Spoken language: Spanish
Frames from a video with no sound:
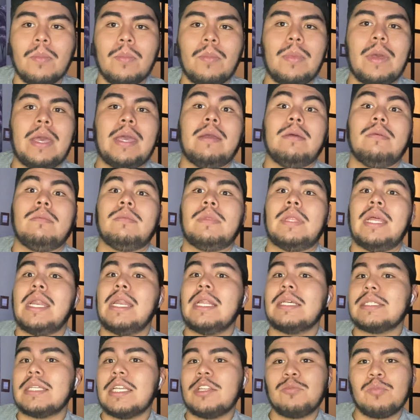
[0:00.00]
Eh,
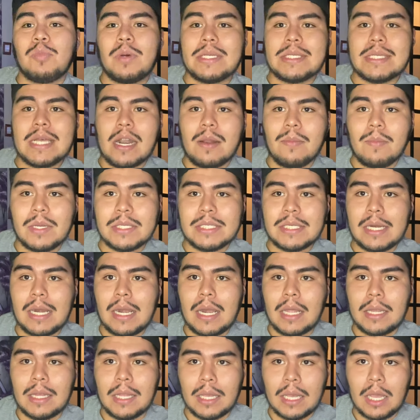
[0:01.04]
tienes después armas en el
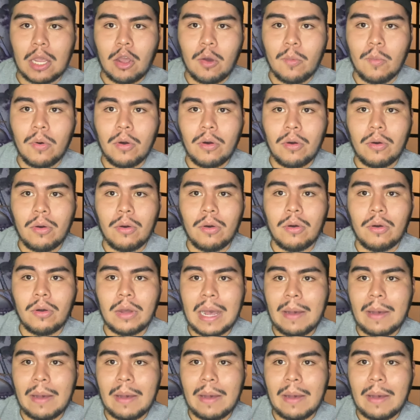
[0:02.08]
ataque como